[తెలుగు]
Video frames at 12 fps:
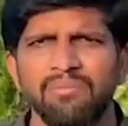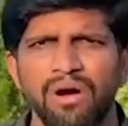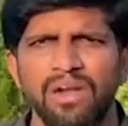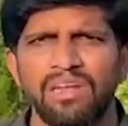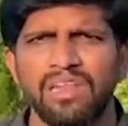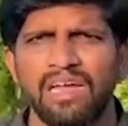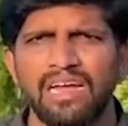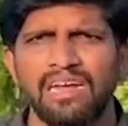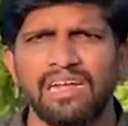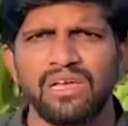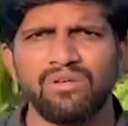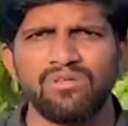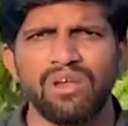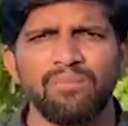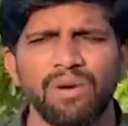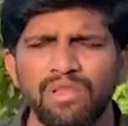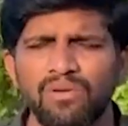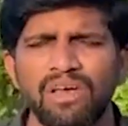పార్టీల కంటే కూడా
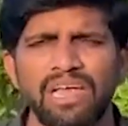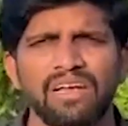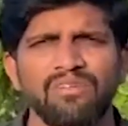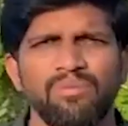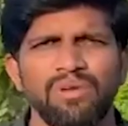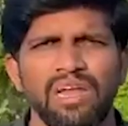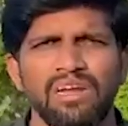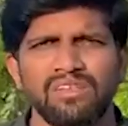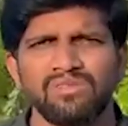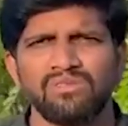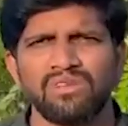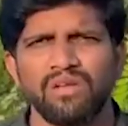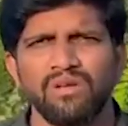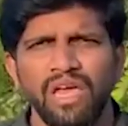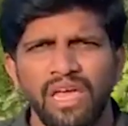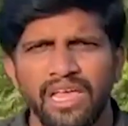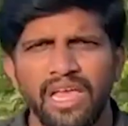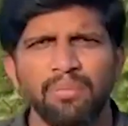పదవులకు ఎక్కువ ప్రియారిటీ ఇస్తున్నారు
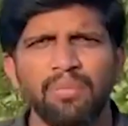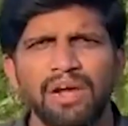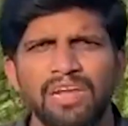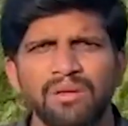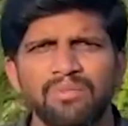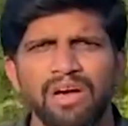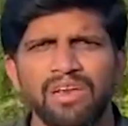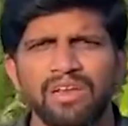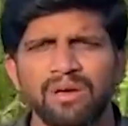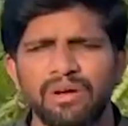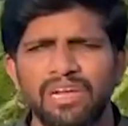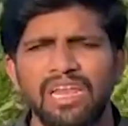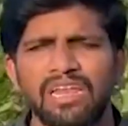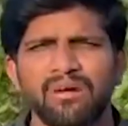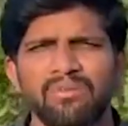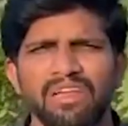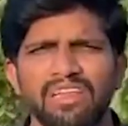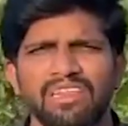ఏ పార్టీ మారినా
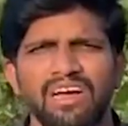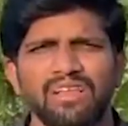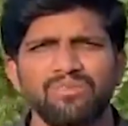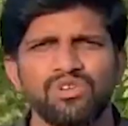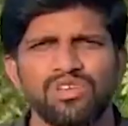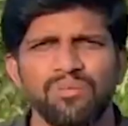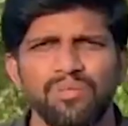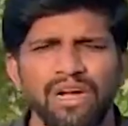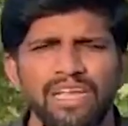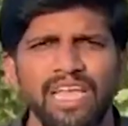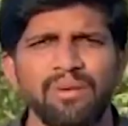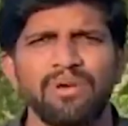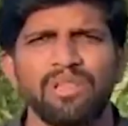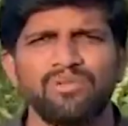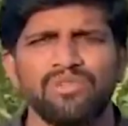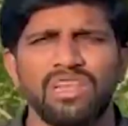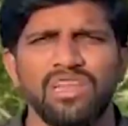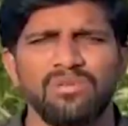మెటెళ్ళినాం అన్నది కాదు ముఖ్యం మాకు ఏ పదవి
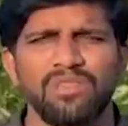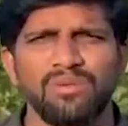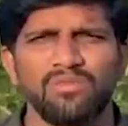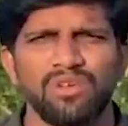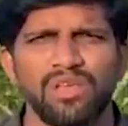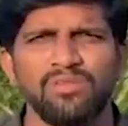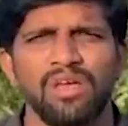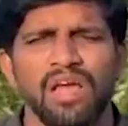ఉందనేదే ముఖ్యం